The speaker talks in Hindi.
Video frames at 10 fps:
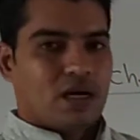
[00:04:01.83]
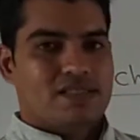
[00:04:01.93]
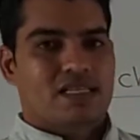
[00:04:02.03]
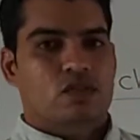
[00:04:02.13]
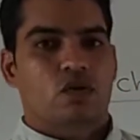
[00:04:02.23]

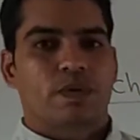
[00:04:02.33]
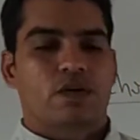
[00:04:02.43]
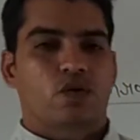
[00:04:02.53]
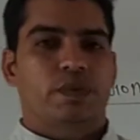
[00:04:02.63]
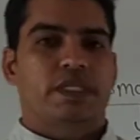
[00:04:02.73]
आज का जो अपना
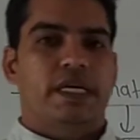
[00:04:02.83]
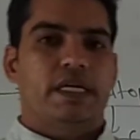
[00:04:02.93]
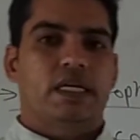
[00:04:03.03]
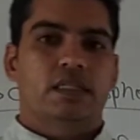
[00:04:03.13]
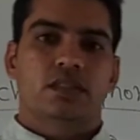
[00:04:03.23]
टॉपिक
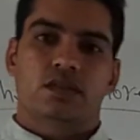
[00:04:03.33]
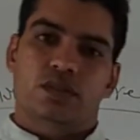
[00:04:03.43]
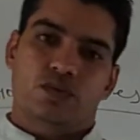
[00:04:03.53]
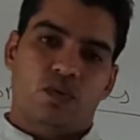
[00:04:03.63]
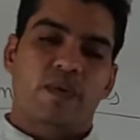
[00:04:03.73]
रहेगा
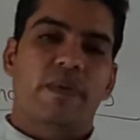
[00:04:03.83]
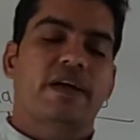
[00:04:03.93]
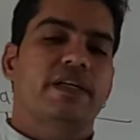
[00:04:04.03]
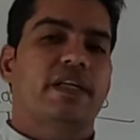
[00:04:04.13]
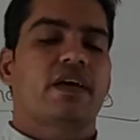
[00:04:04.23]
वो भी
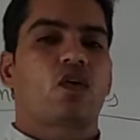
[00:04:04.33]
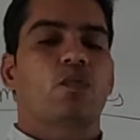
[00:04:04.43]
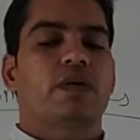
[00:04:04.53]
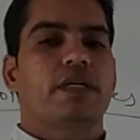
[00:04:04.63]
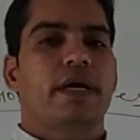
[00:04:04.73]
बैक्टीरिया के
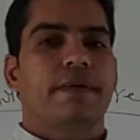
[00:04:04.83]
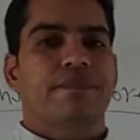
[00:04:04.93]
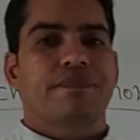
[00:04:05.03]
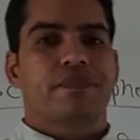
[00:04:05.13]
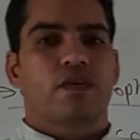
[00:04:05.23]
ऊपर ही है
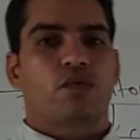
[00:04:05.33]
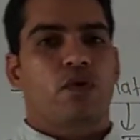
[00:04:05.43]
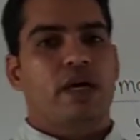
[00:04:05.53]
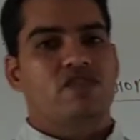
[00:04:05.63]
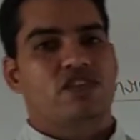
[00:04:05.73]
वो
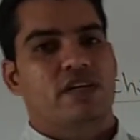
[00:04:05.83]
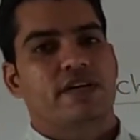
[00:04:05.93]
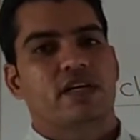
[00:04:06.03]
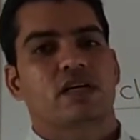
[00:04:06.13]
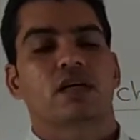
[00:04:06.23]
है
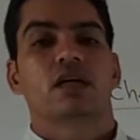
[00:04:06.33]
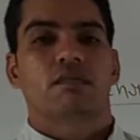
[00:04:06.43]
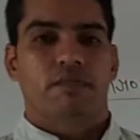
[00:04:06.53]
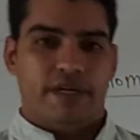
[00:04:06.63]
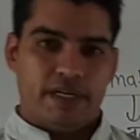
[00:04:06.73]
जेनेटिक
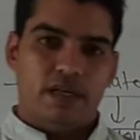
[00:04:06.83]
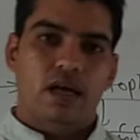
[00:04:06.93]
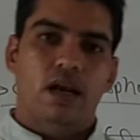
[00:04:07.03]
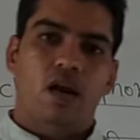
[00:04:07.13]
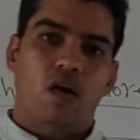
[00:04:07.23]

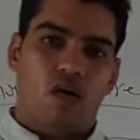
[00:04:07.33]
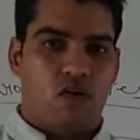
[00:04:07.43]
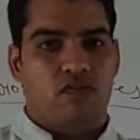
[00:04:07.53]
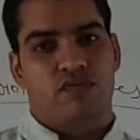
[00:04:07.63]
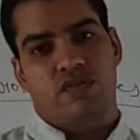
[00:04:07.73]
मटेरियल
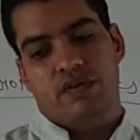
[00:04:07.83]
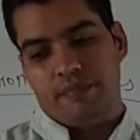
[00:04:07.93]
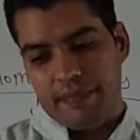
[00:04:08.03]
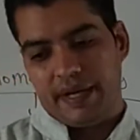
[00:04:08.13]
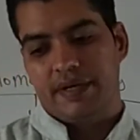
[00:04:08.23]

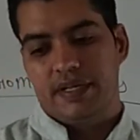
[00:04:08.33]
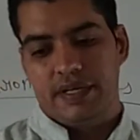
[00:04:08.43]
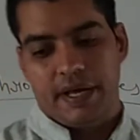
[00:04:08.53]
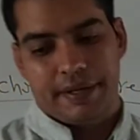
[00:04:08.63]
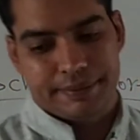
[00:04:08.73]
ऑफ
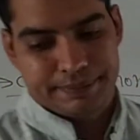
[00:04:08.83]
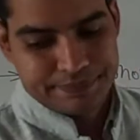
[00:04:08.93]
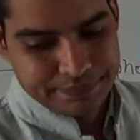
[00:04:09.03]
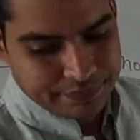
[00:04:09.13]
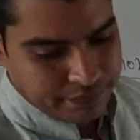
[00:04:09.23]
बैक्टीरिया
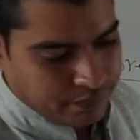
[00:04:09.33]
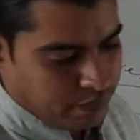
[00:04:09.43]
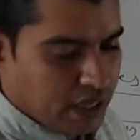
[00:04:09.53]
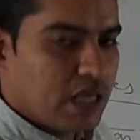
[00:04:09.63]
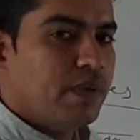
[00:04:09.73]

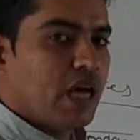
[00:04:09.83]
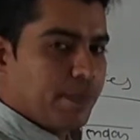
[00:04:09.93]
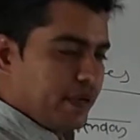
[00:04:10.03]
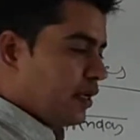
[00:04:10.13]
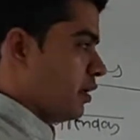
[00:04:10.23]
पहले भी
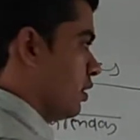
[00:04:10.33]
आपने